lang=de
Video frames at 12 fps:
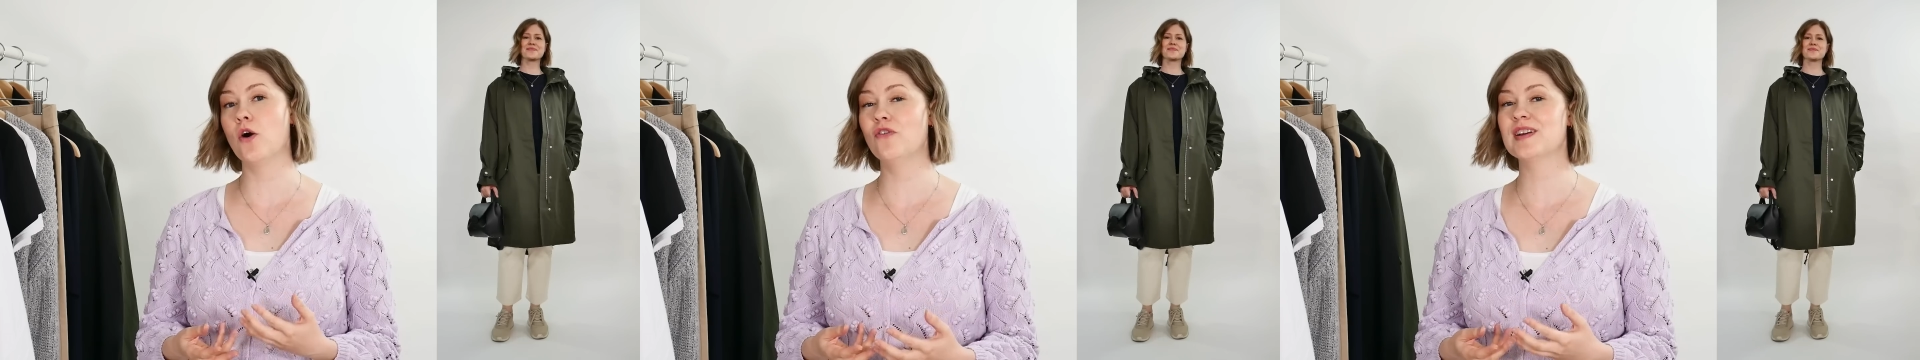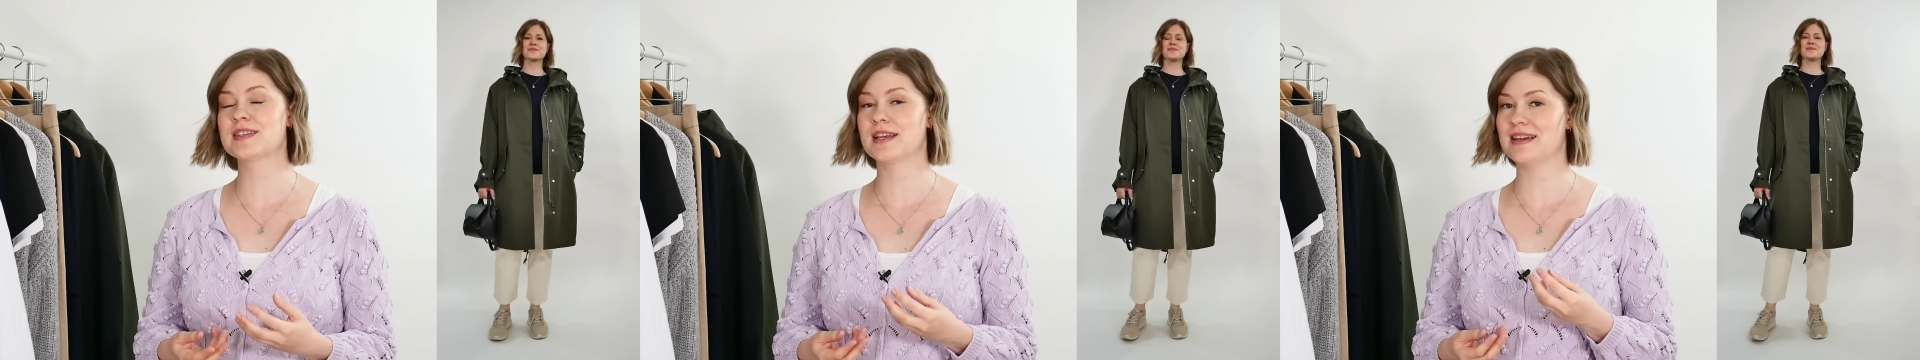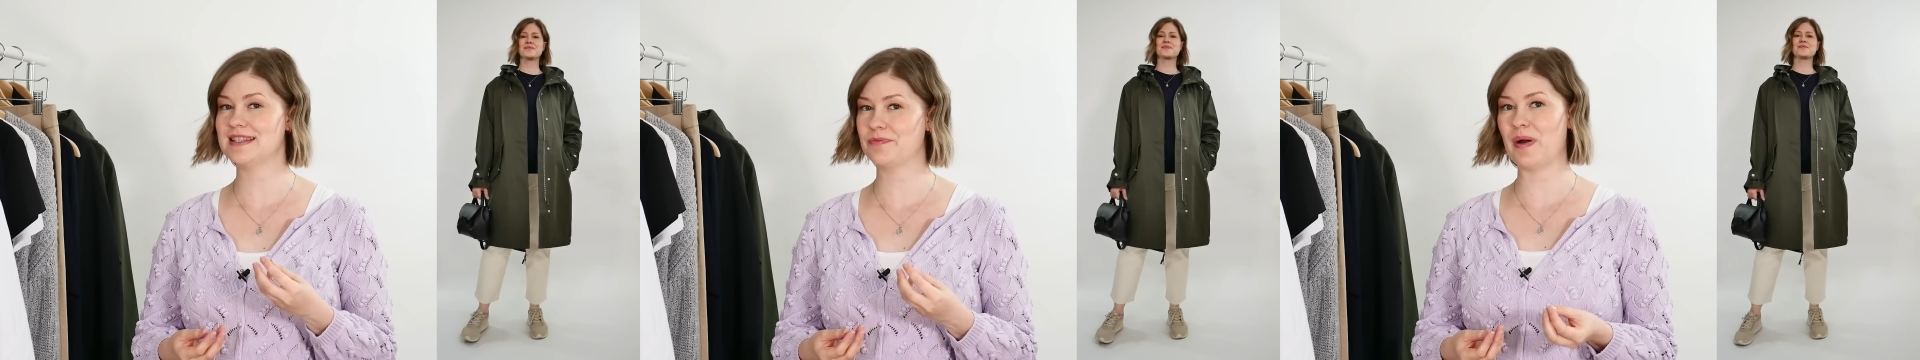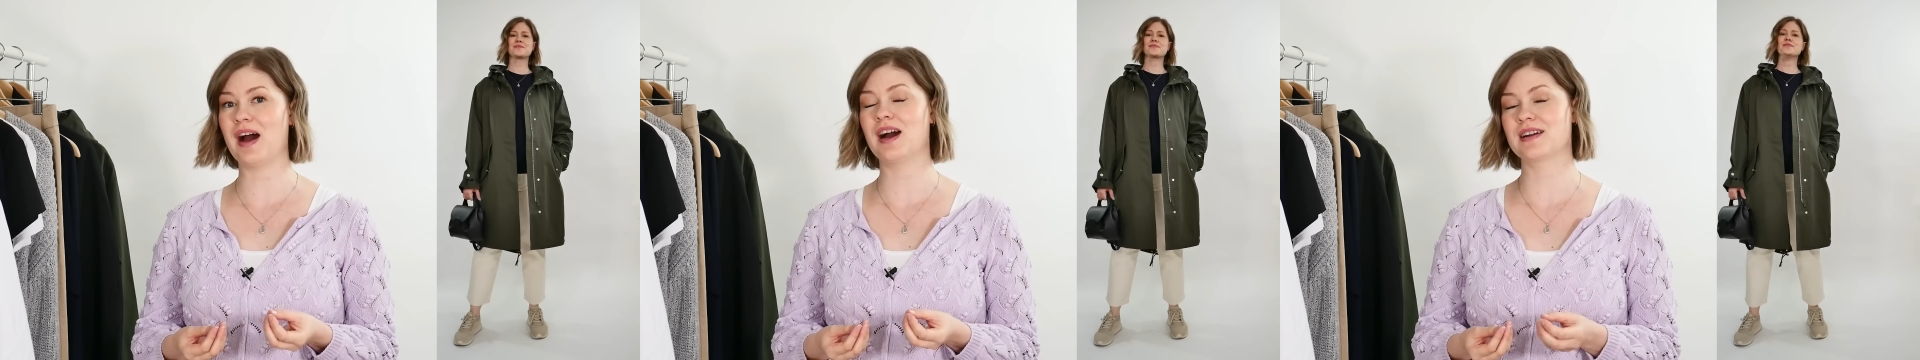Oversized
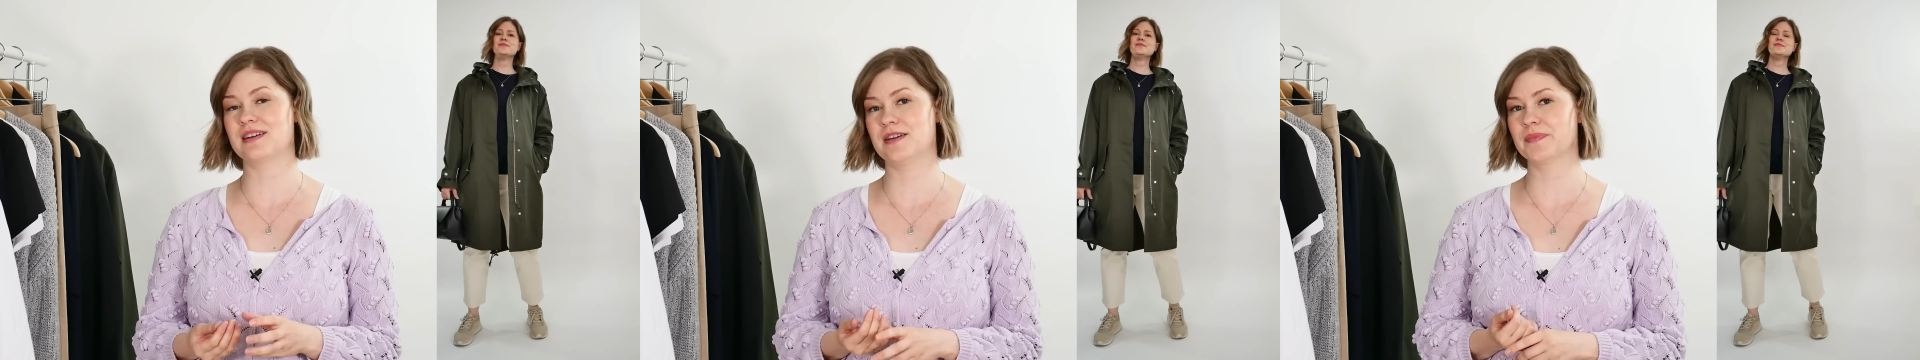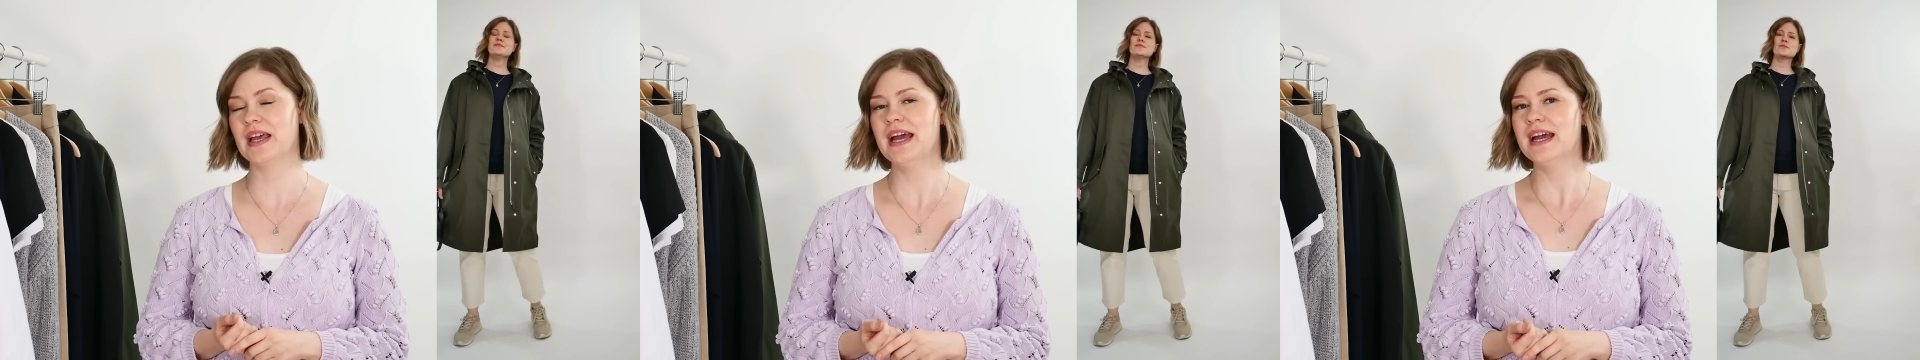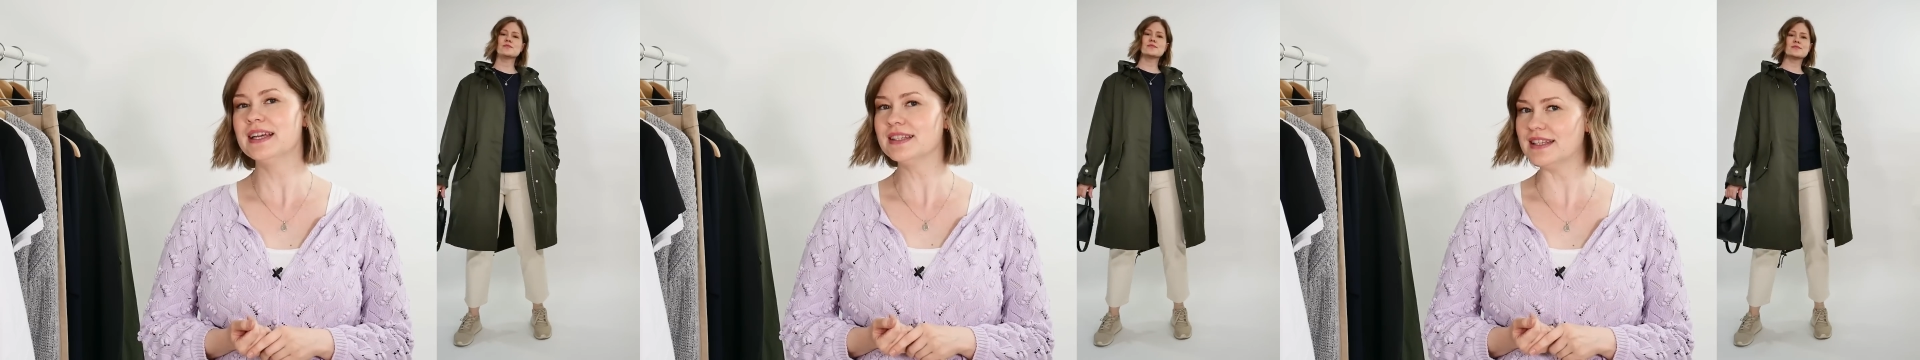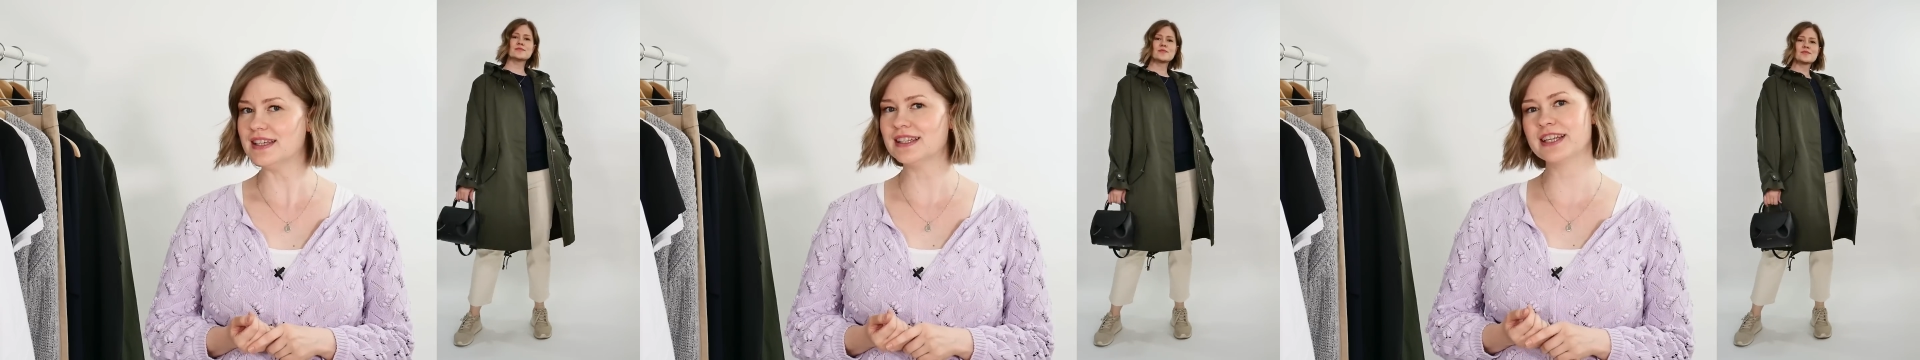Parker.
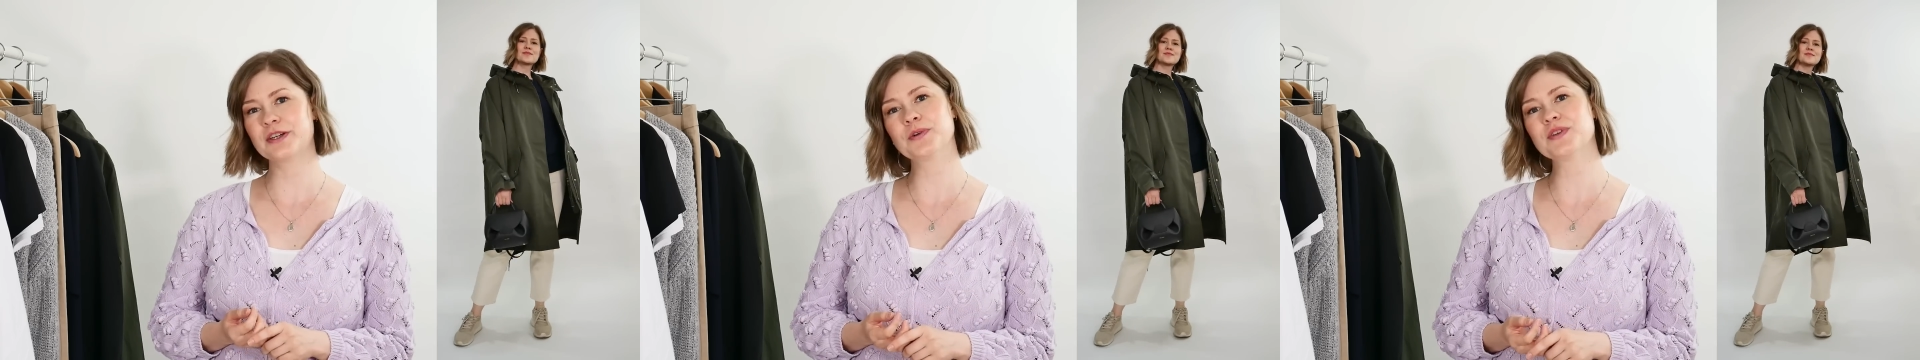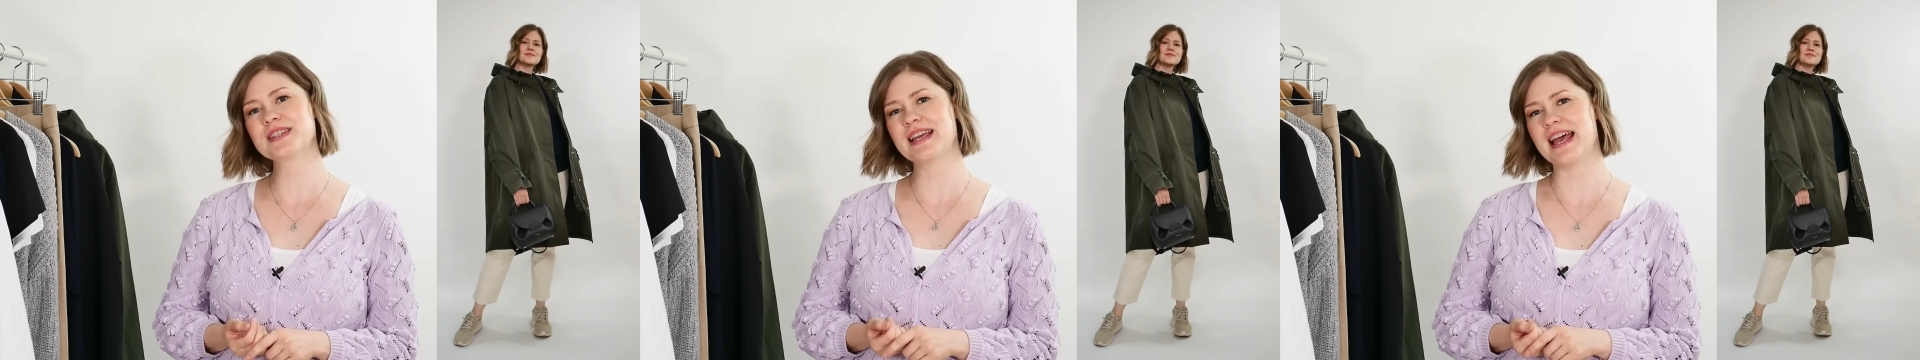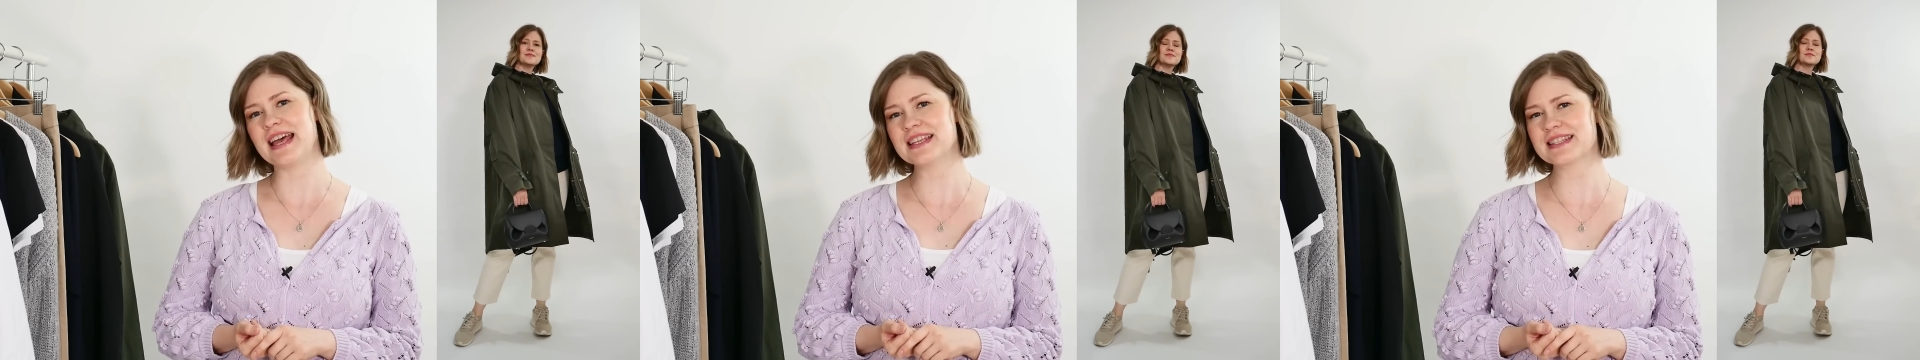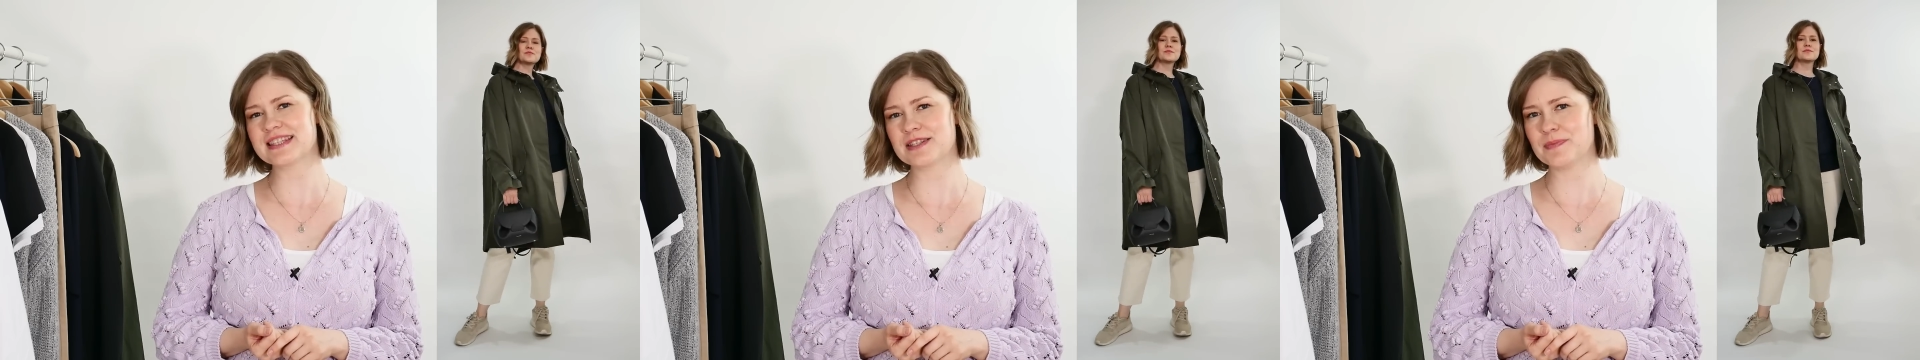Hier in der Größe
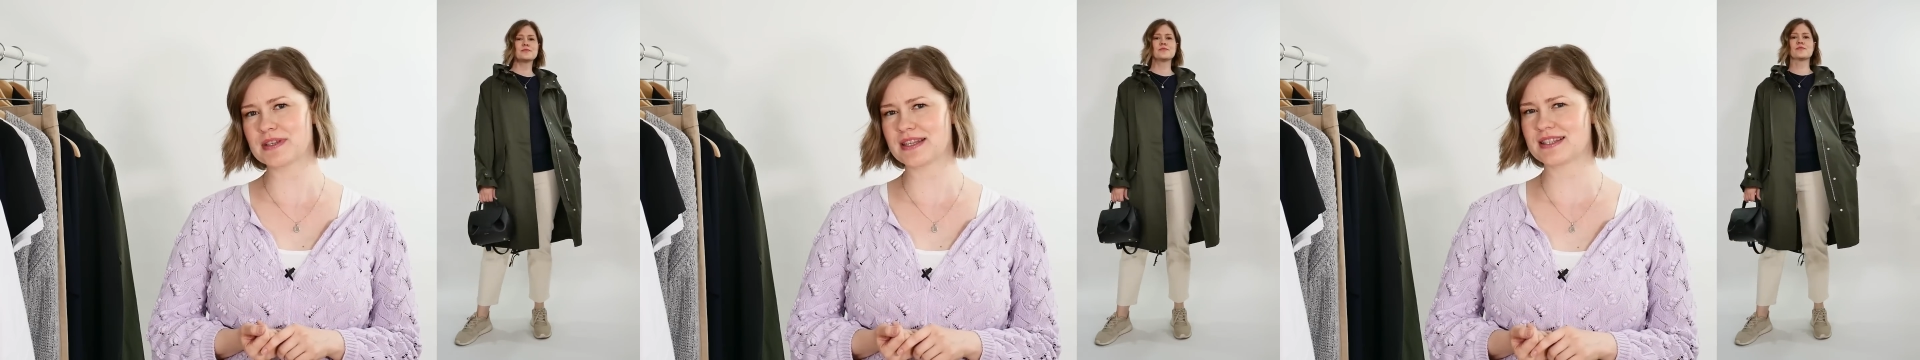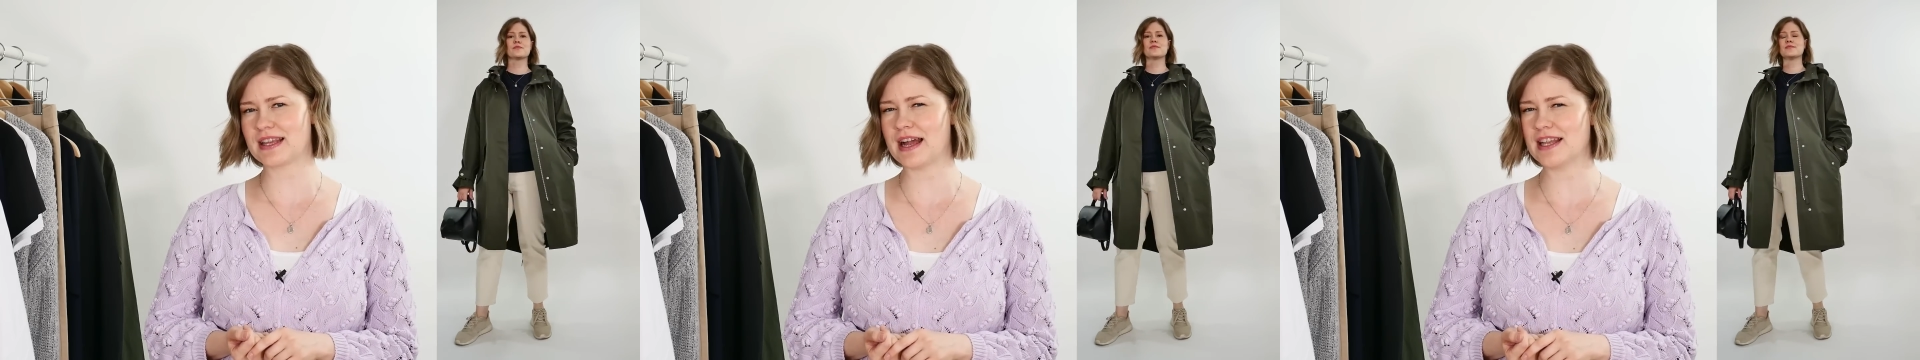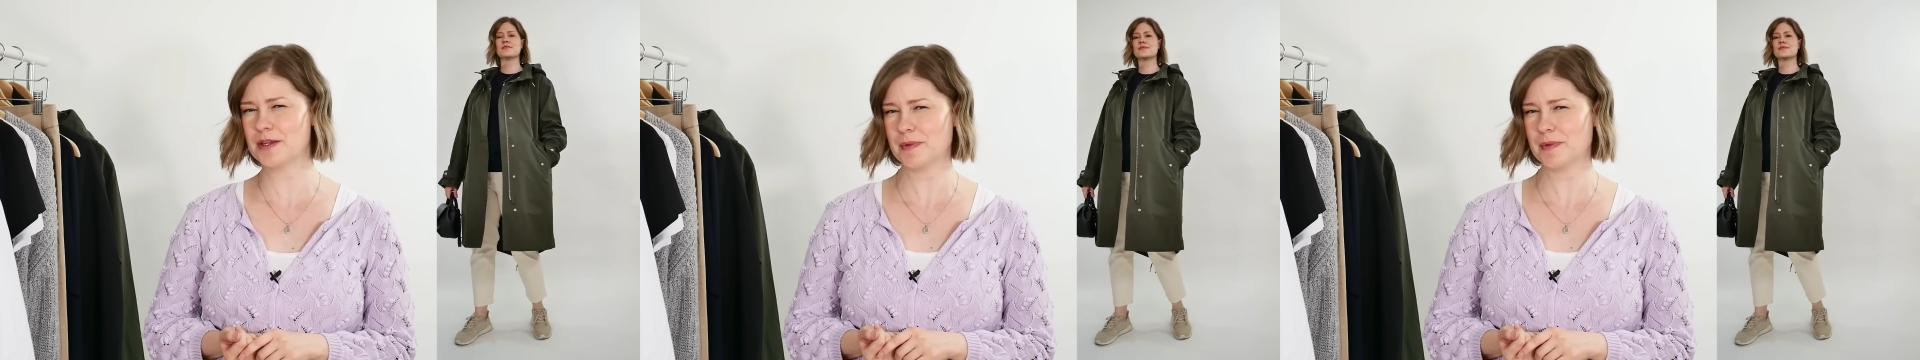S ist mir das Teil